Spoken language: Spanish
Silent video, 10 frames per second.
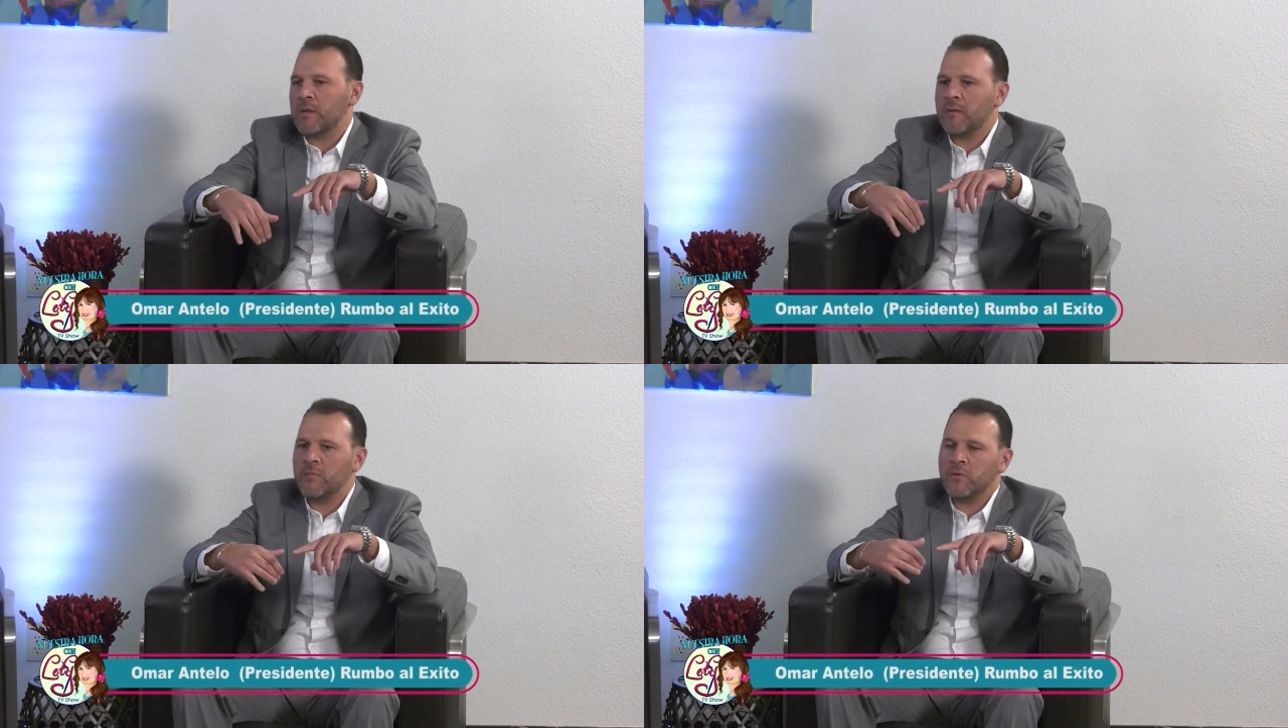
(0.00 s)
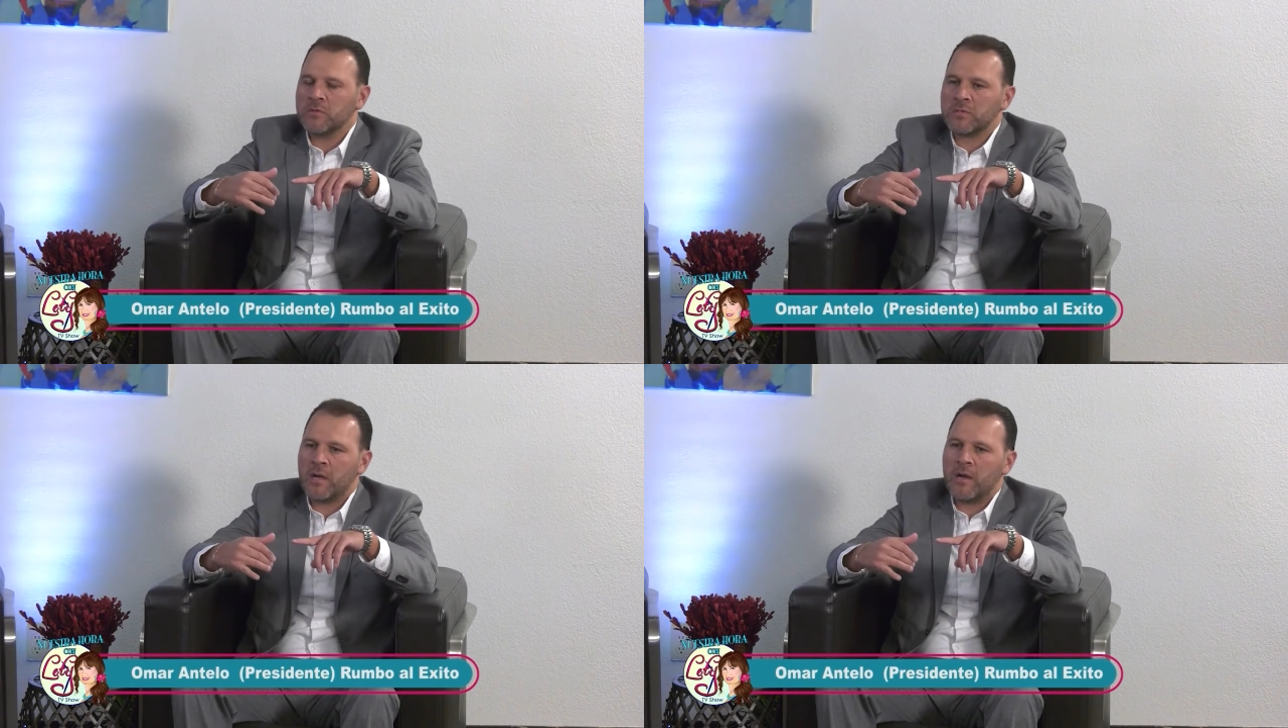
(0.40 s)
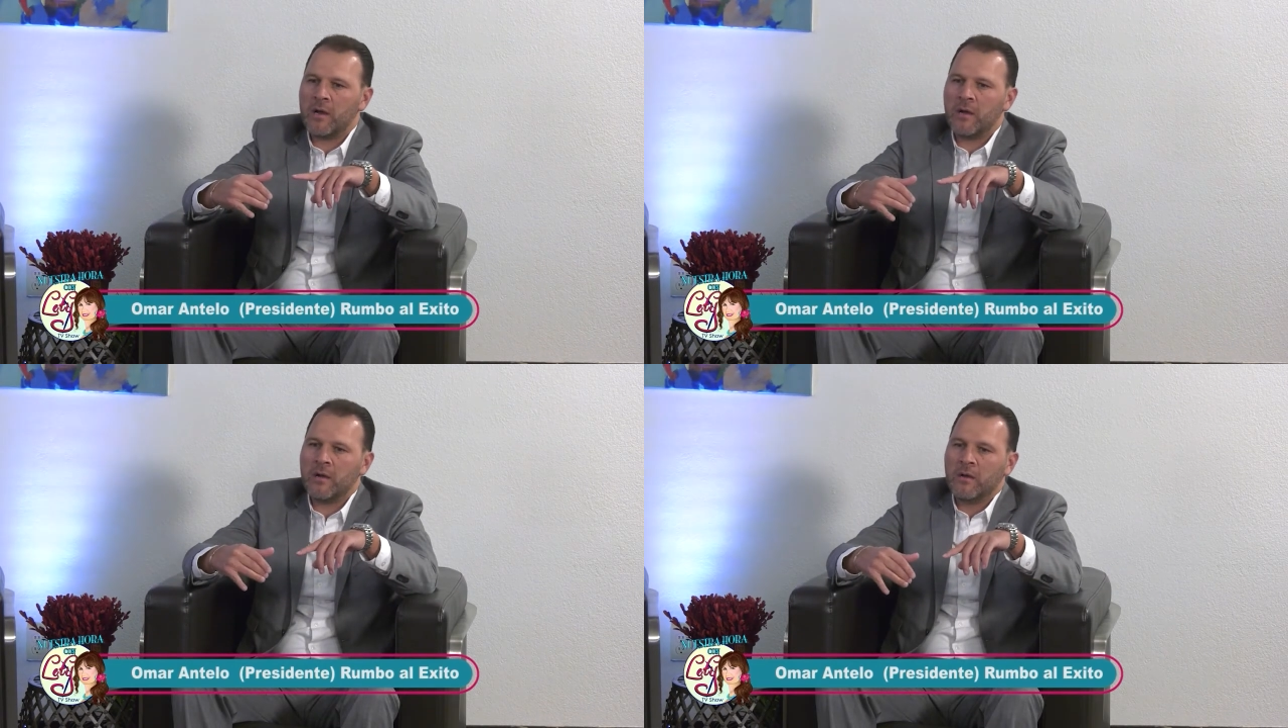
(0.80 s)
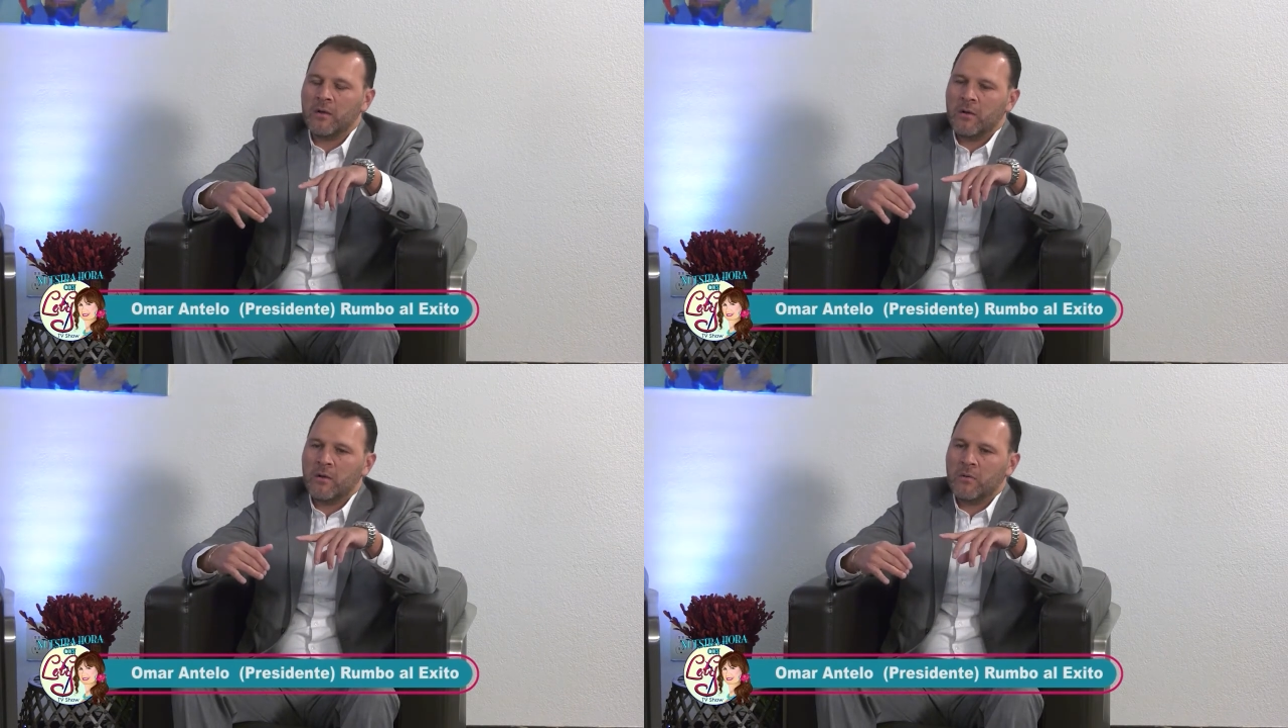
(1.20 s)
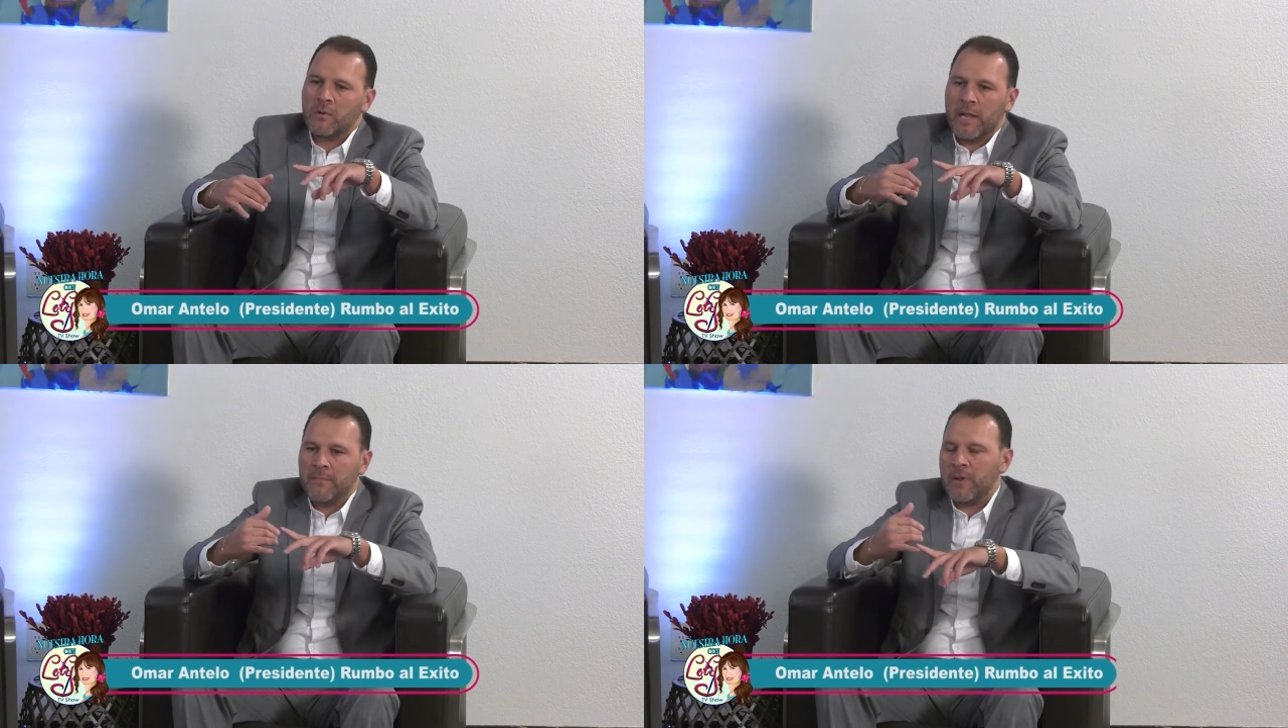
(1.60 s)
tenemos a
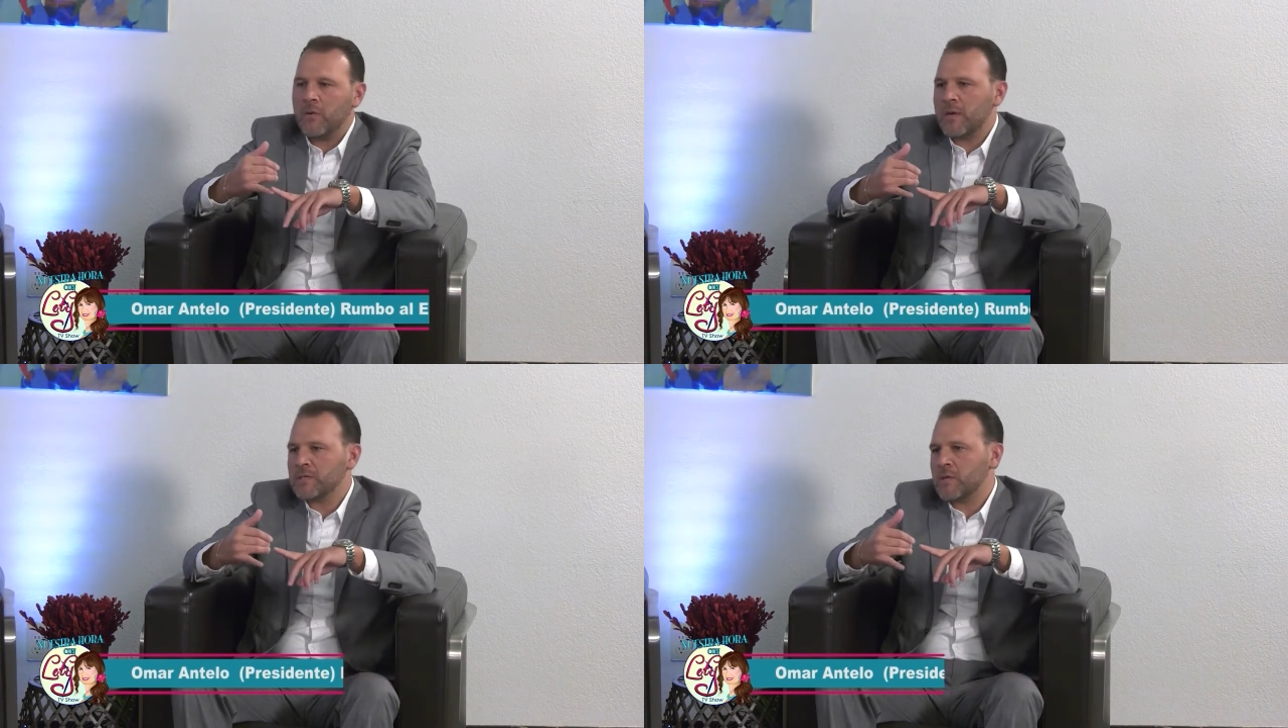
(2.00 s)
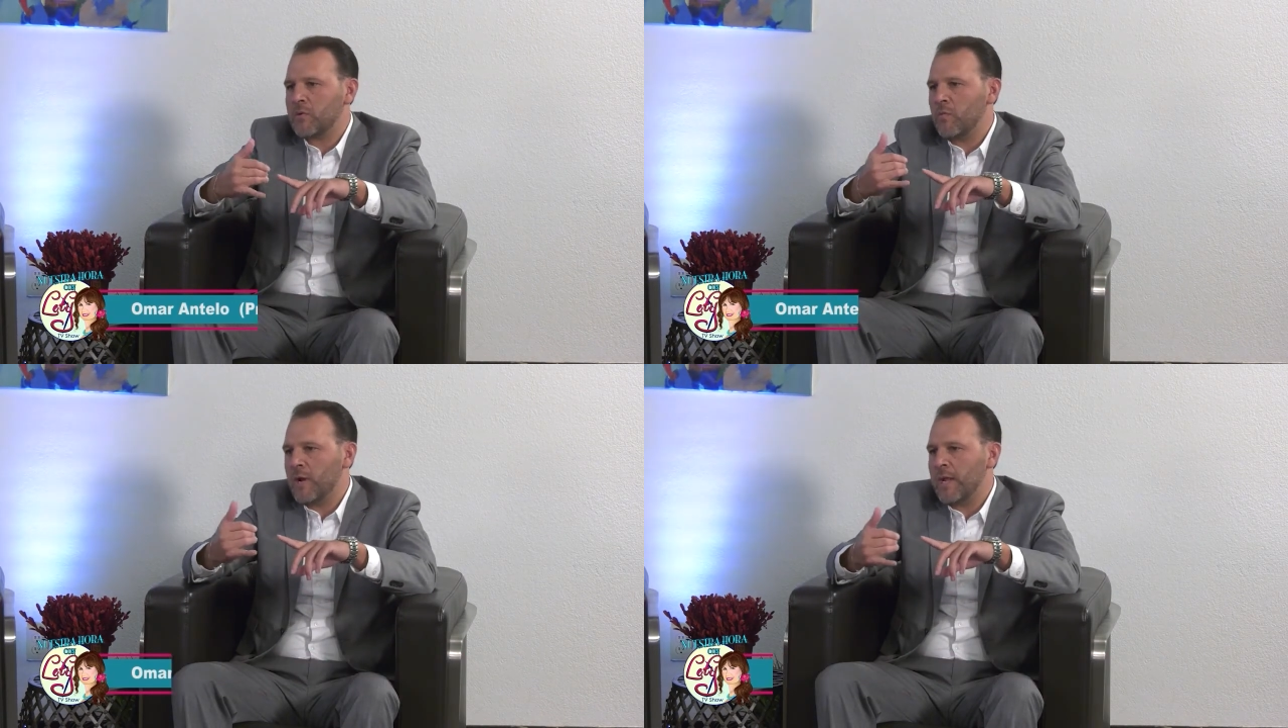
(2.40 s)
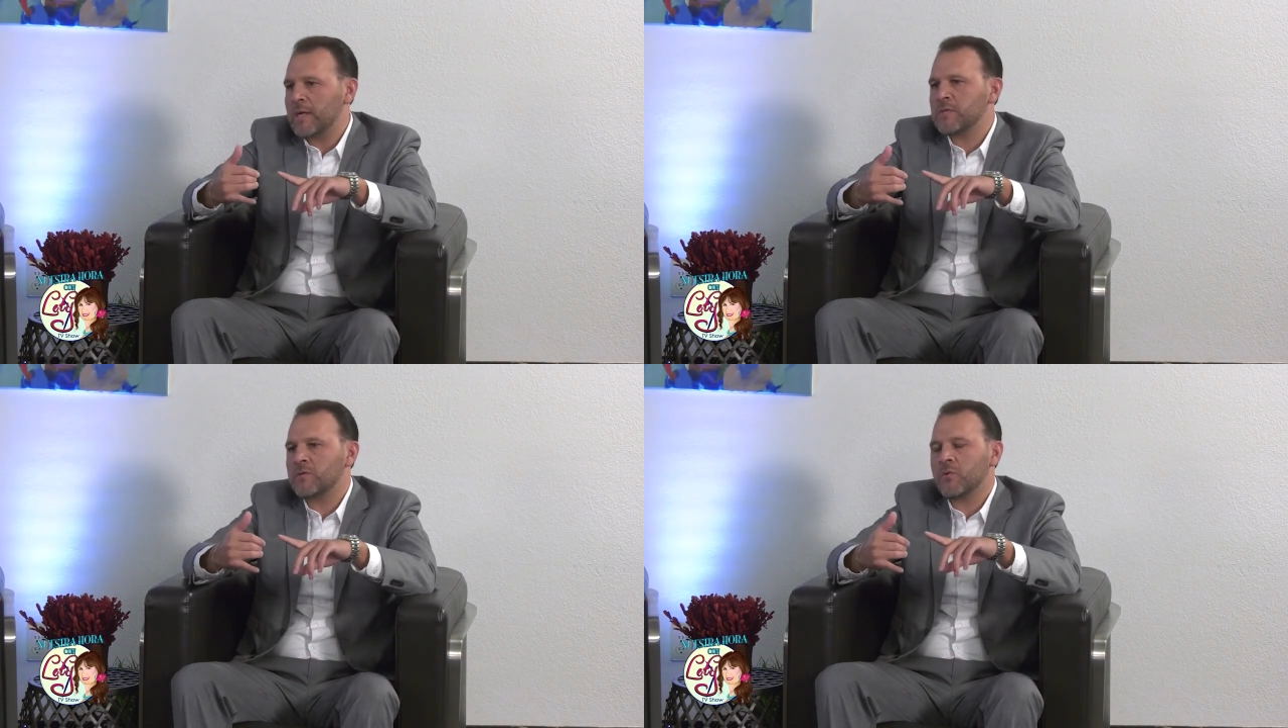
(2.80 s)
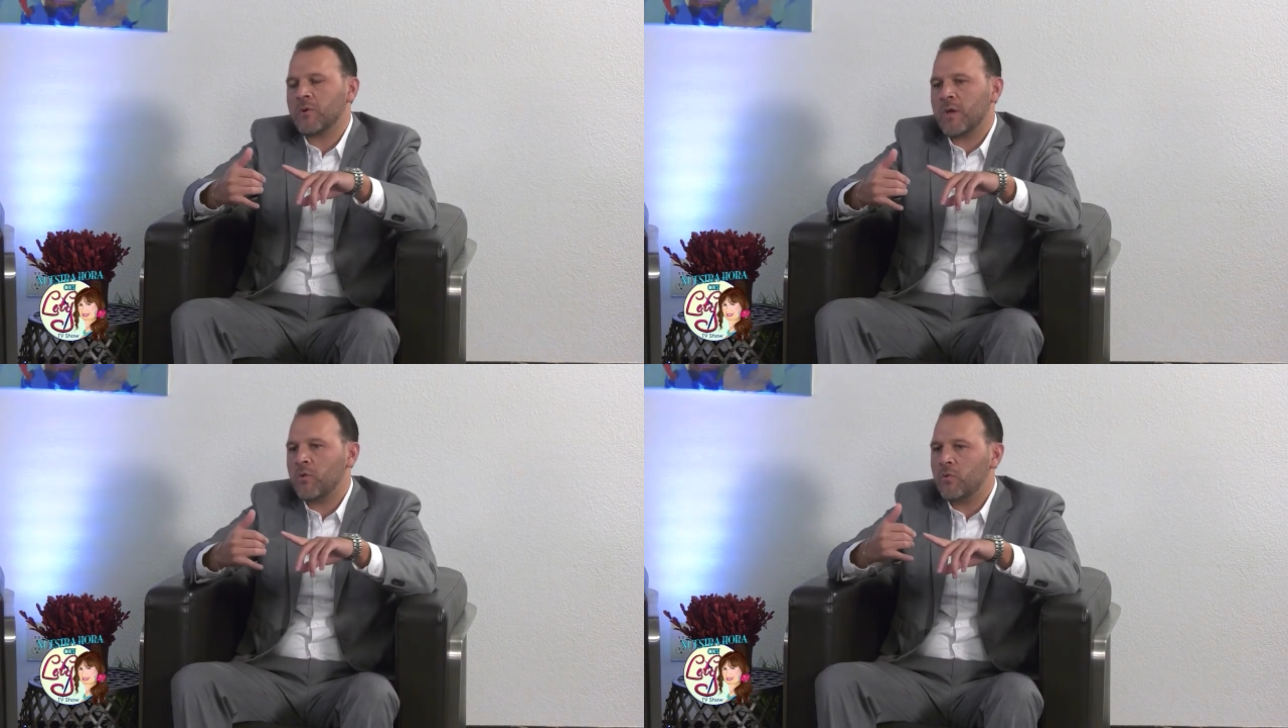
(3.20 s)
un lema, lo que es en Rumbo al Éxito, que